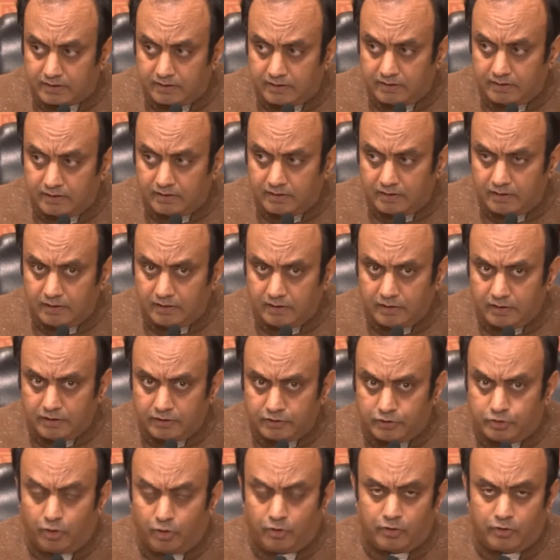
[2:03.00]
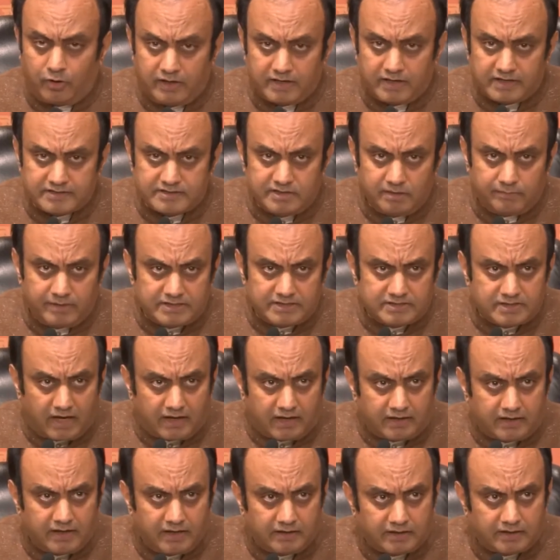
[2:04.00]
था क्यों कांग्रेस ने
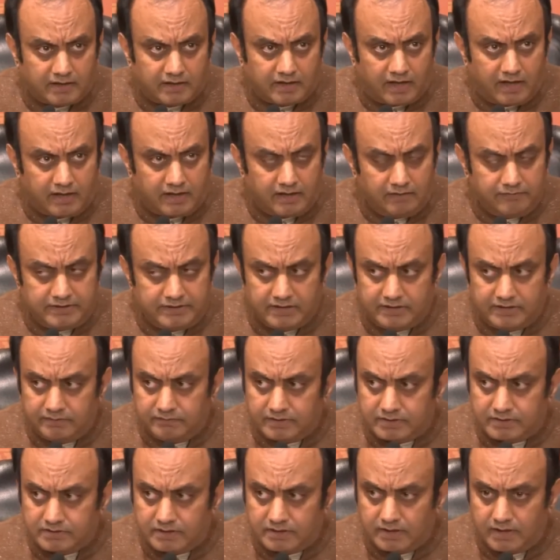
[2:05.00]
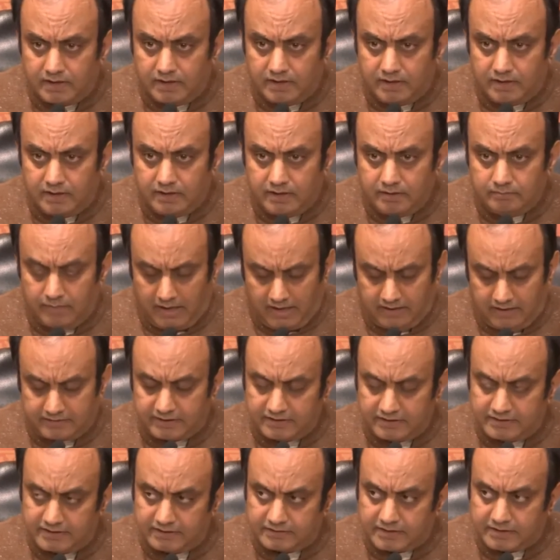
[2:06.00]
बहिष्कार किया था कारगिल विजय दिवस का
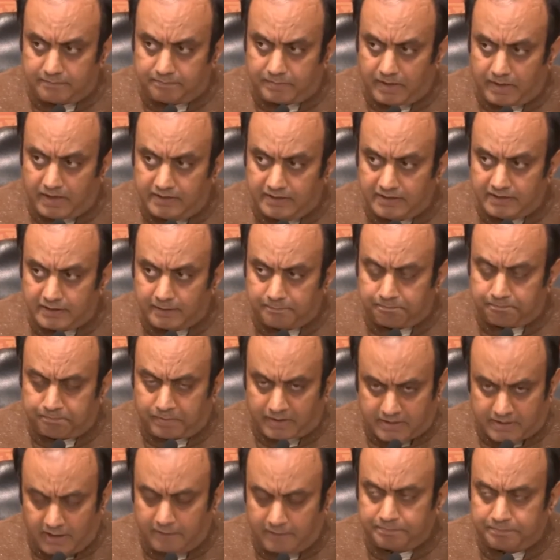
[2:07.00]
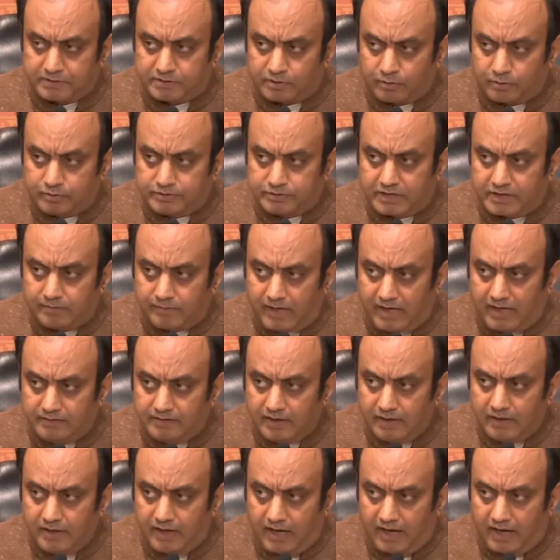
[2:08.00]
भारतीय जनता पार्टी के प्रखर प्रतिरोध के
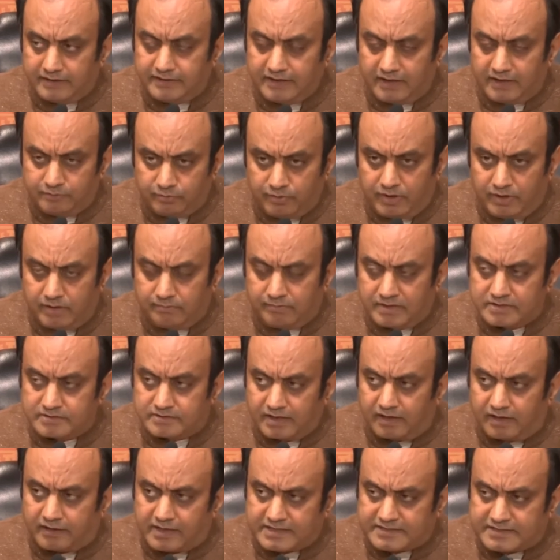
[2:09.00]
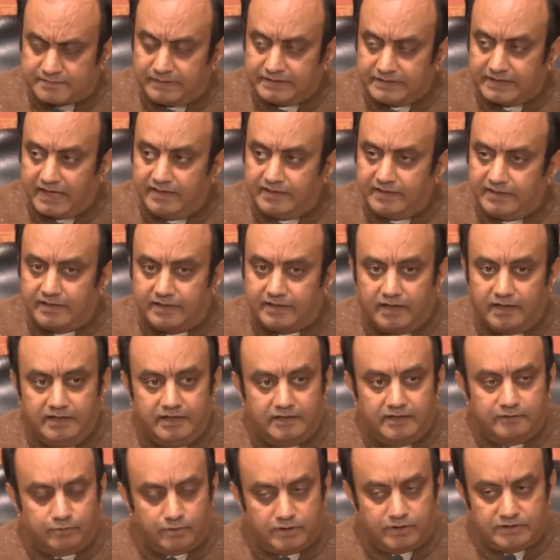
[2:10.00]
बाद आधे अधूरे मन से रस्म अदायगी के
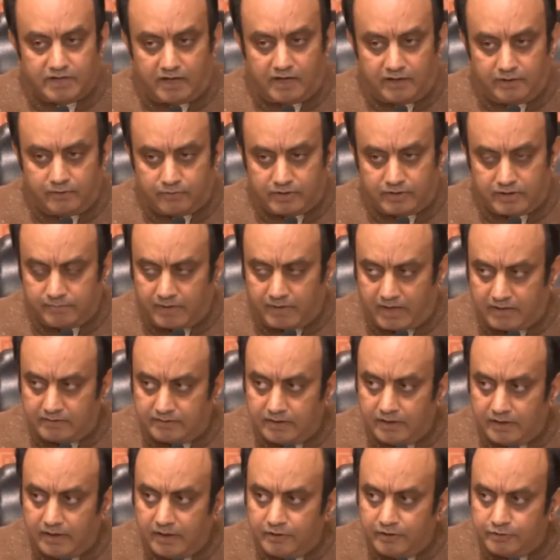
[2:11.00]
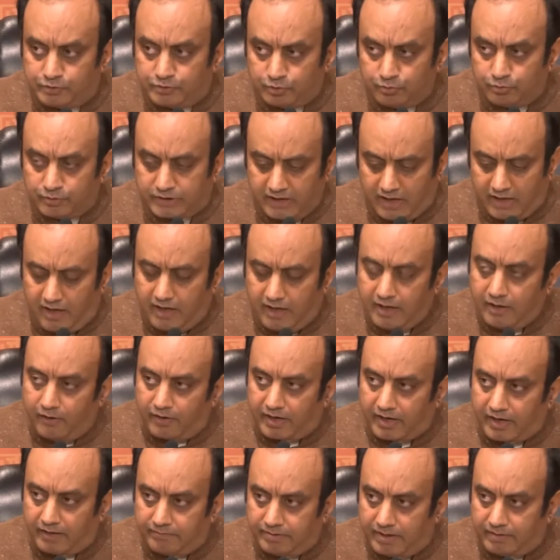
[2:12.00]
लिए 2009 के बाद शुरू किया
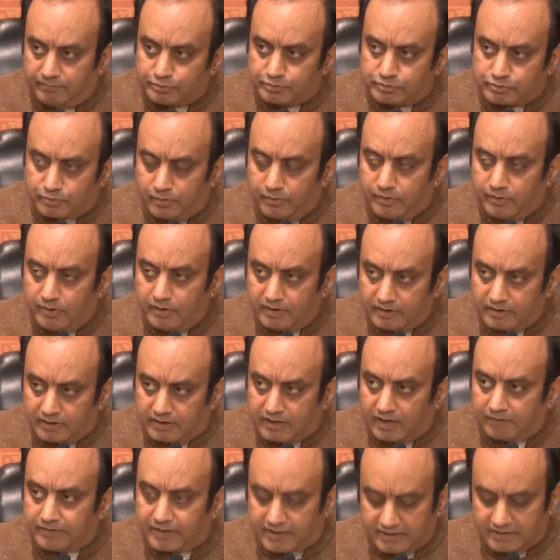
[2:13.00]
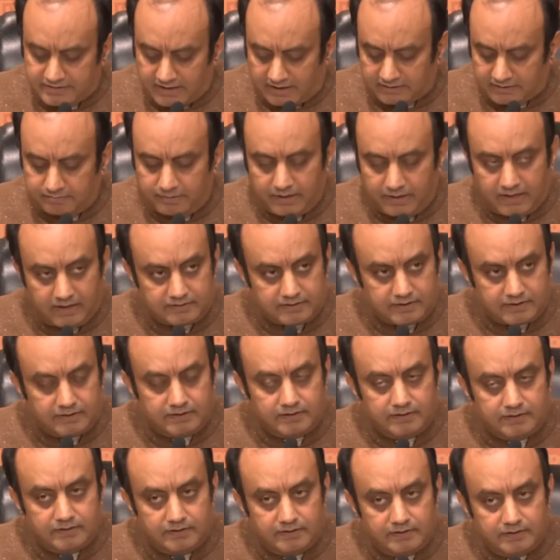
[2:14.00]
और अब हम उसको गर्व के साथ मनाते
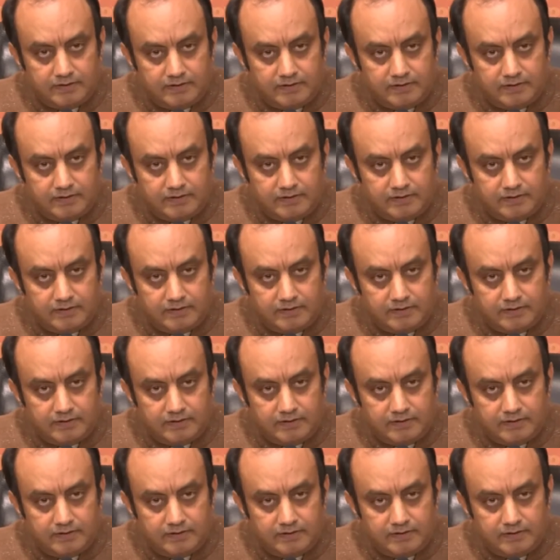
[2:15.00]
हैं